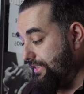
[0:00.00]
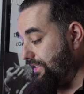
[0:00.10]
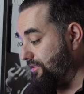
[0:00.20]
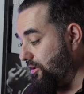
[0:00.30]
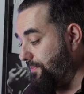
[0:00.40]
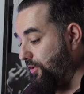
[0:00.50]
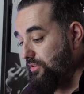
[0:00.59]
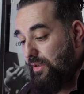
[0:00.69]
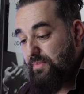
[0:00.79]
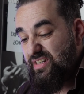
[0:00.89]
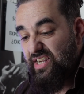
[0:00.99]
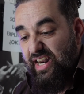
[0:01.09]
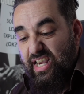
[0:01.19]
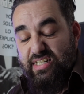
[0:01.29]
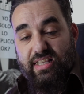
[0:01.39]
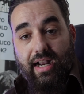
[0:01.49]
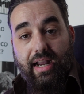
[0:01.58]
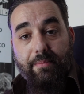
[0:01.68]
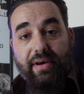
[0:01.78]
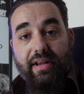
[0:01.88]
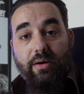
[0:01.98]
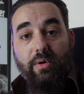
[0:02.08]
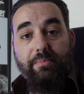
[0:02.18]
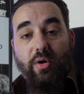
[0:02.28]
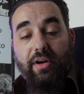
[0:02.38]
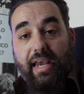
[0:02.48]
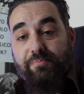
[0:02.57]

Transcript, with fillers: dentro de poco también se hará hasta cámara web, ¿ok?